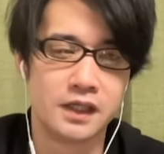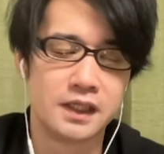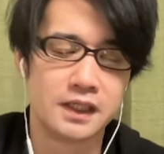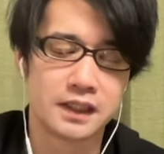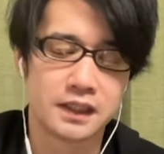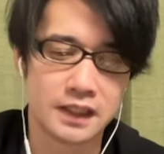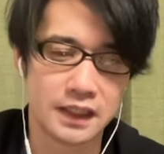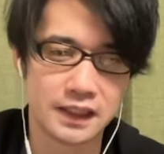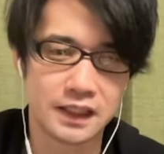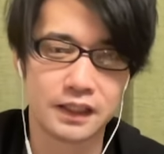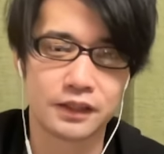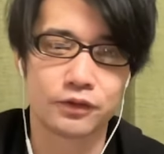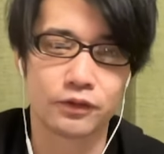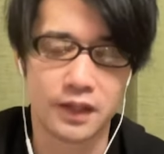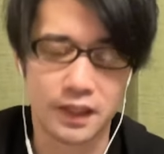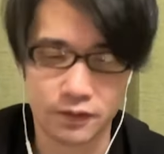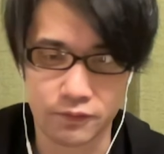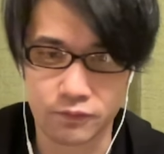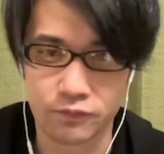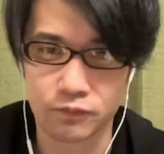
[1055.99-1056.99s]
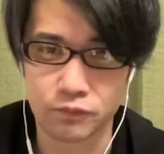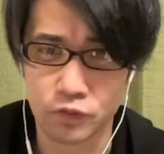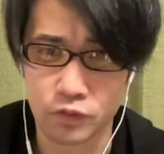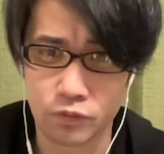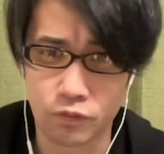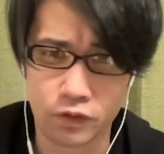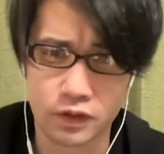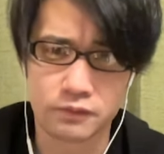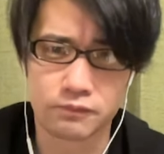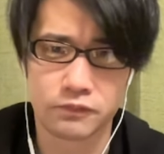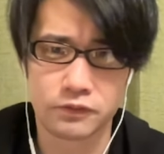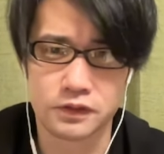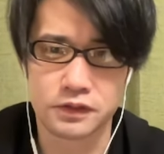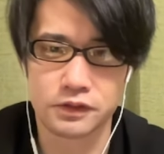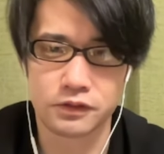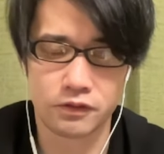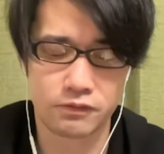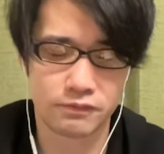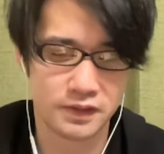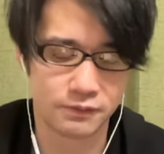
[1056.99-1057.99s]
方とかのお気持ち
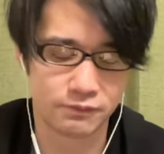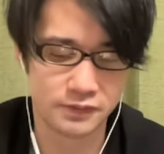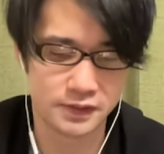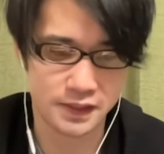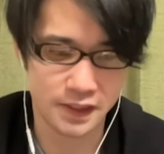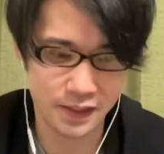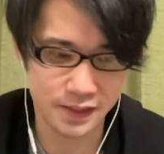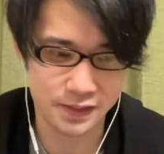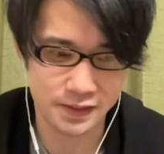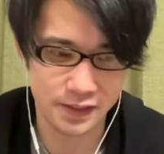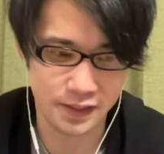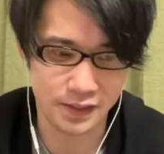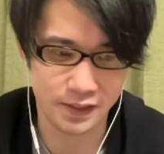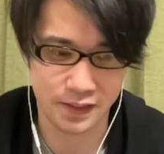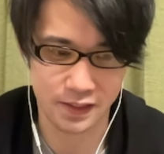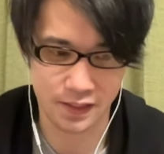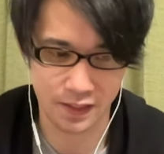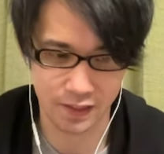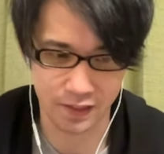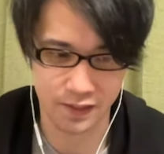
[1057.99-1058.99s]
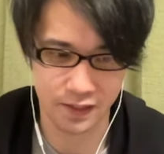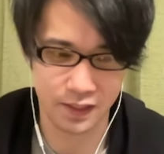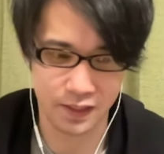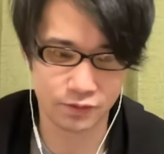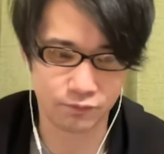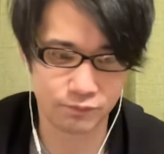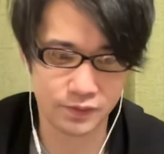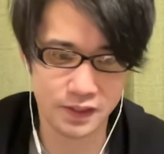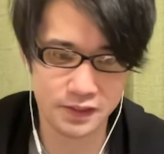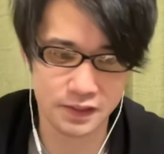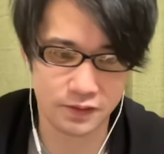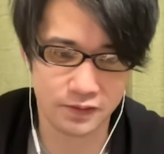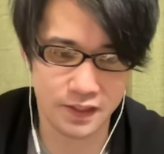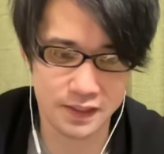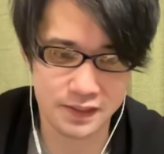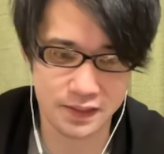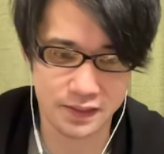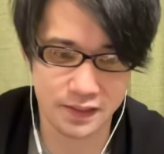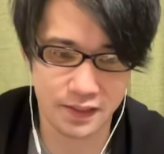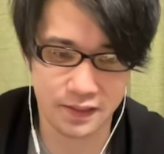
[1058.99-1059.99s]
表明でもぜひぜひ、はい。あと皆さんの
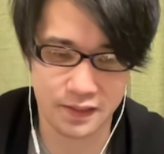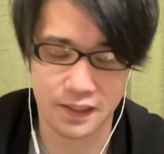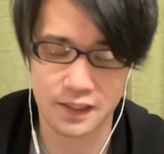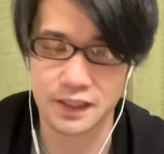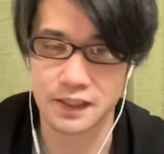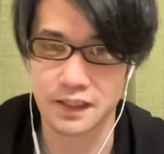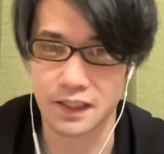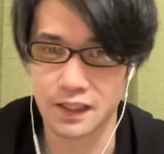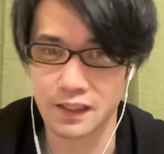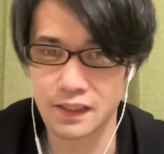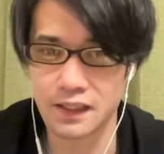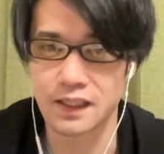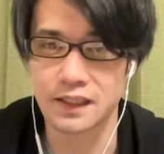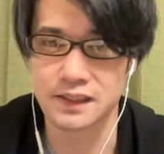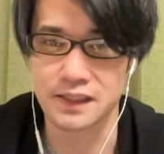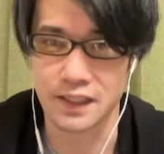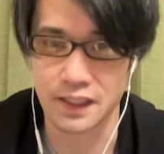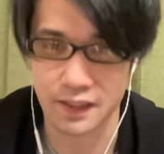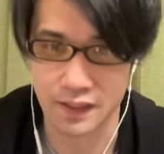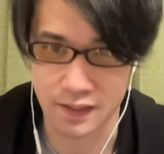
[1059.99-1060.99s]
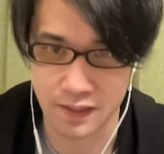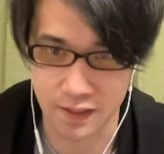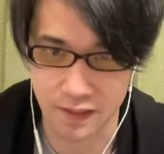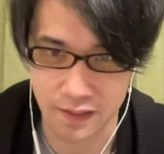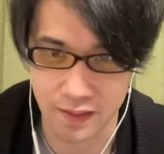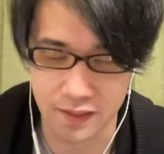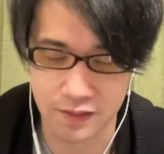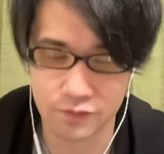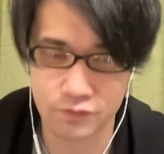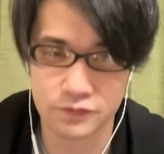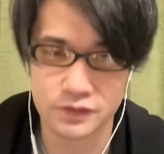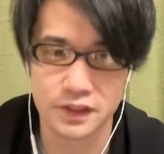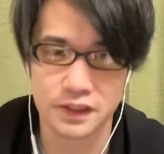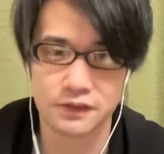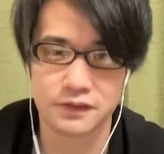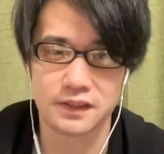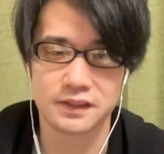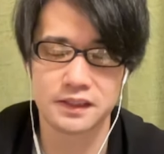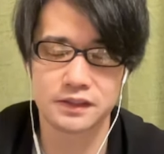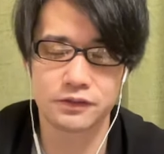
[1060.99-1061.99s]
ガチャ結果引いた方、ガチャ結果など教えてく
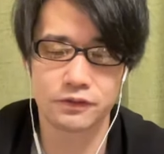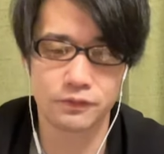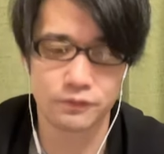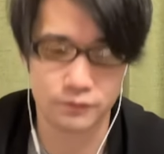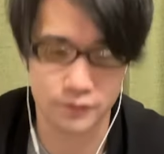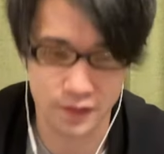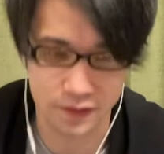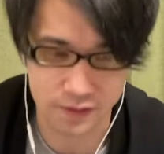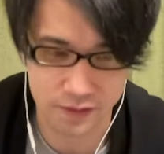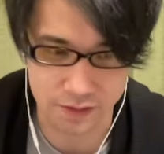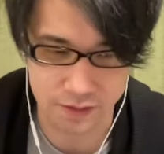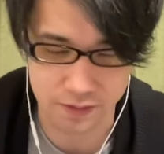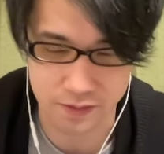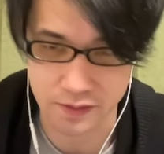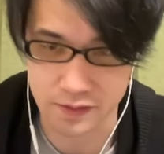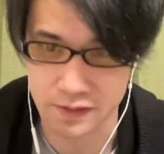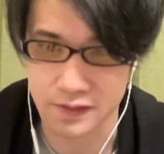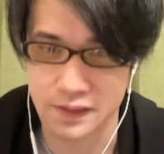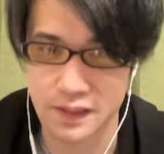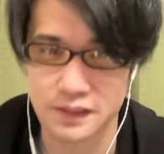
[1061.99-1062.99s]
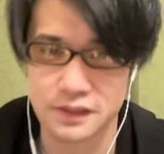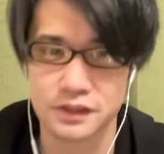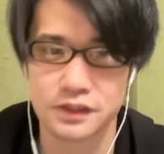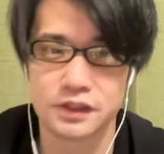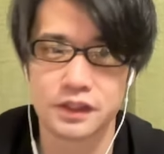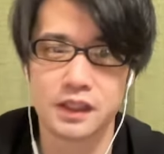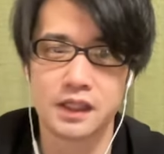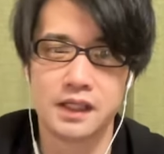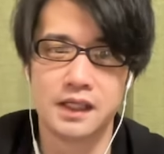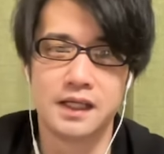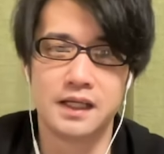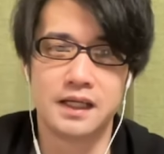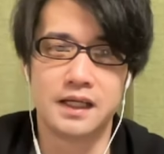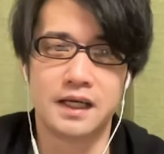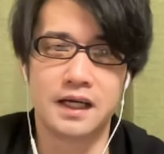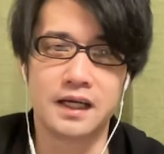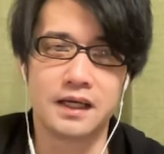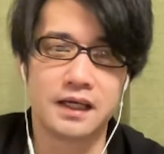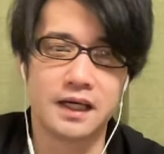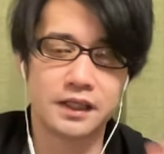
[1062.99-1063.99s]
ださると嬉しいです。
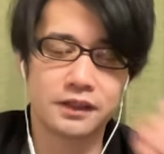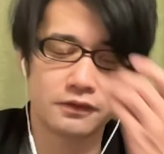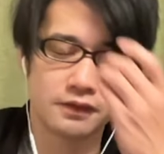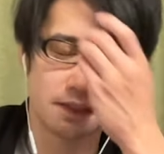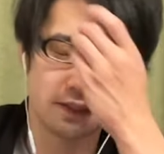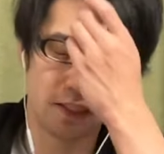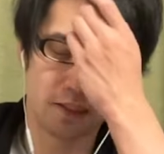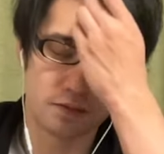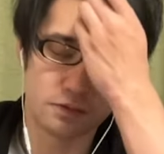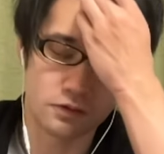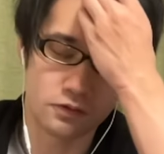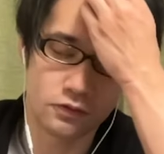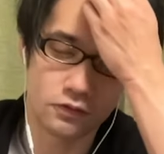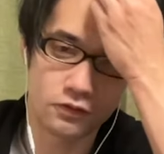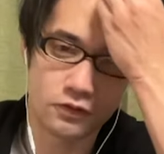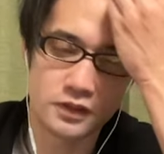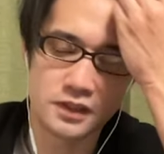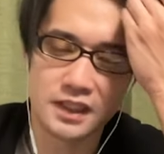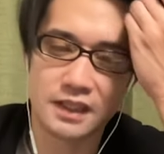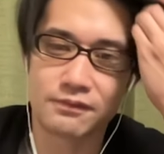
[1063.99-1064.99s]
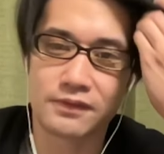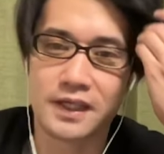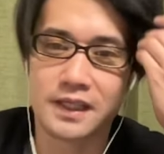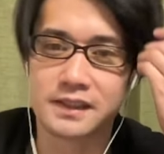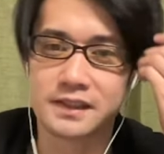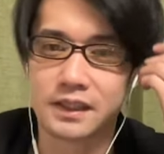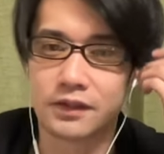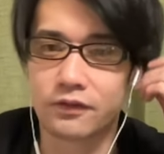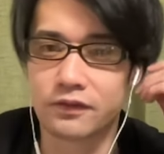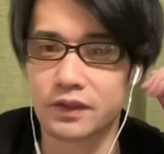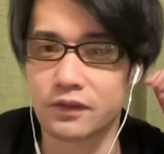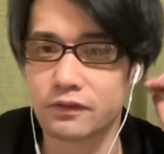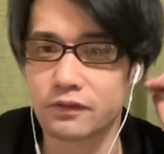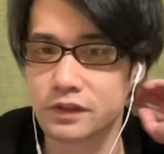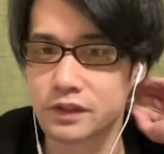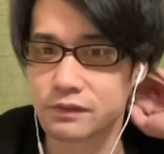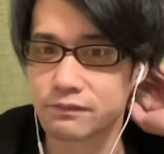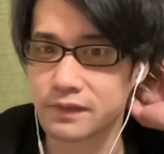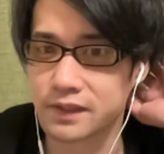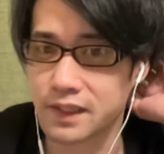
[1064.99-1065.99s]
はい。あとはね、ちょっとコロシアム編成こんなおす
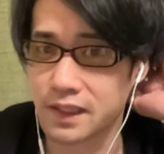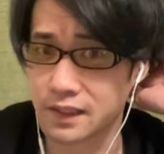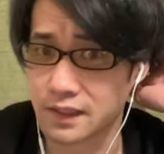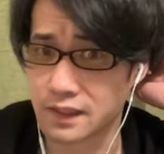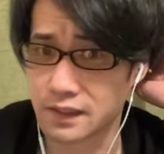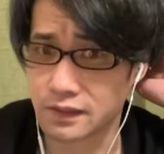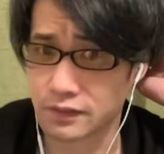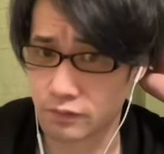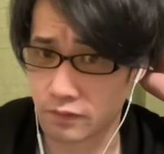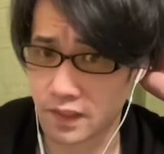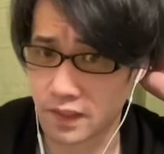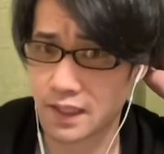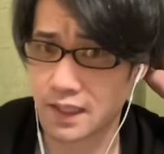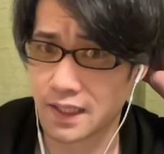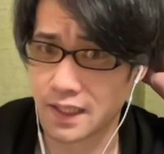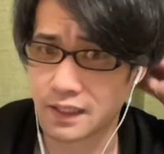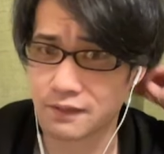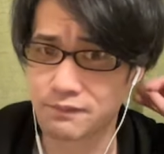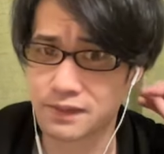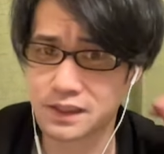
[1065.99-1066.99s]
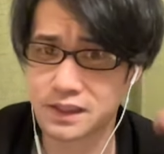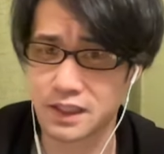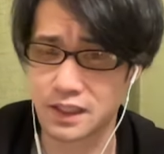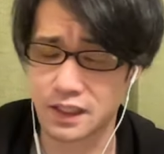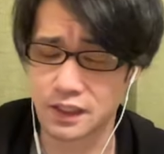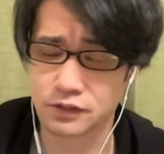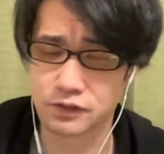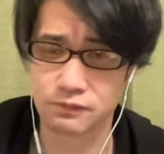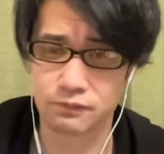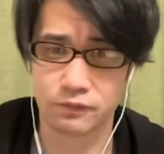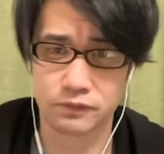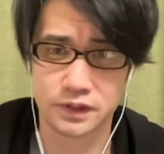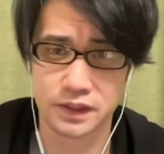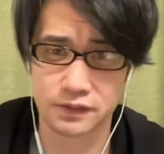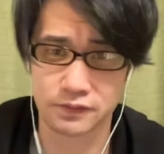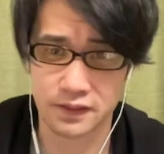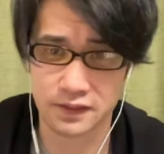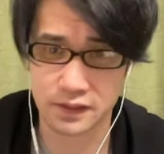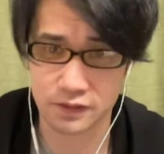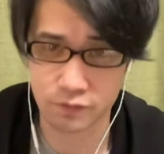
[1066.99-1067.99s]
すめとかありましたら、それも教えて
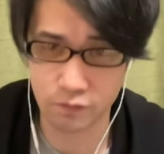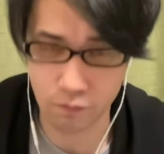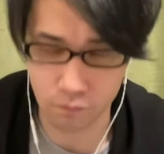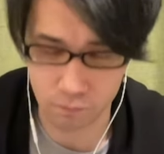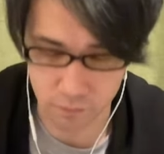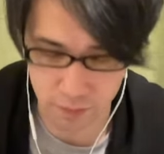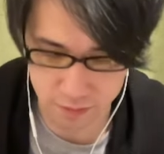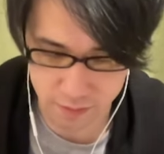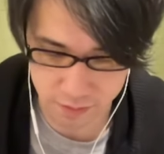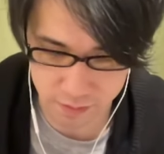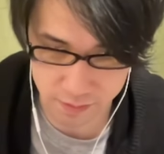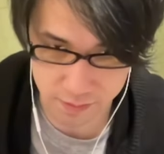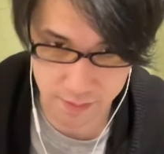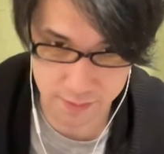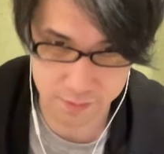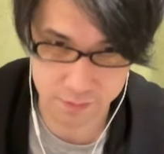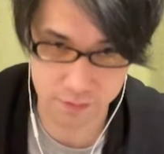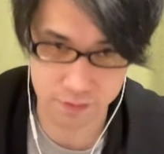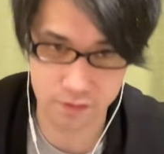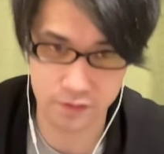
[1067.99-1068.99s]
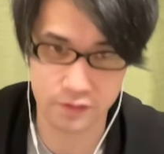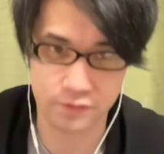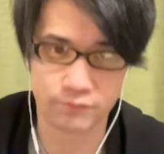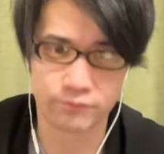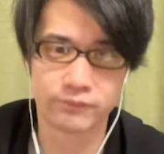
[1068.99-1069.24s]
くださると嬉しいです。